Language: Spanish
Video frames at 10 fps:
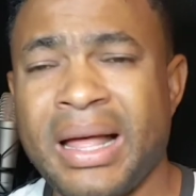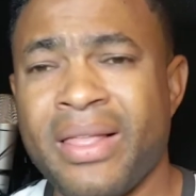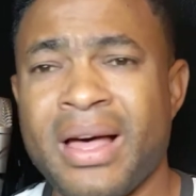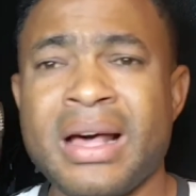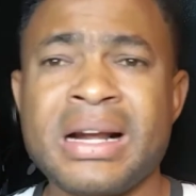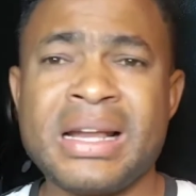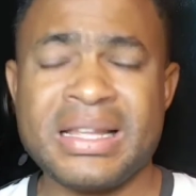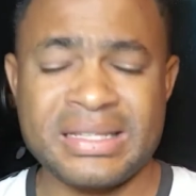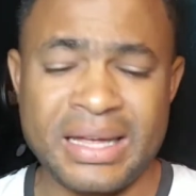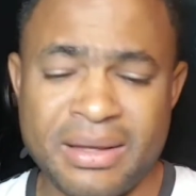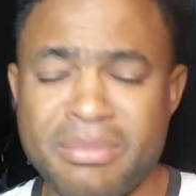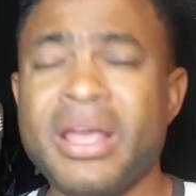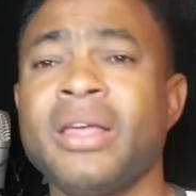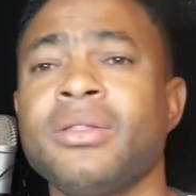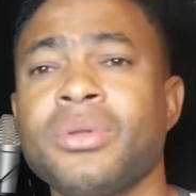a darle
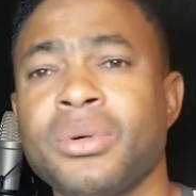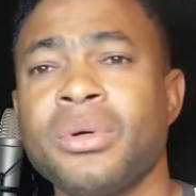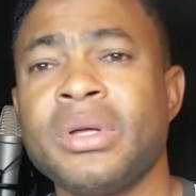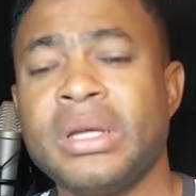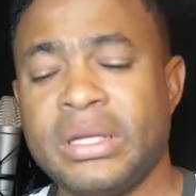seguimiento,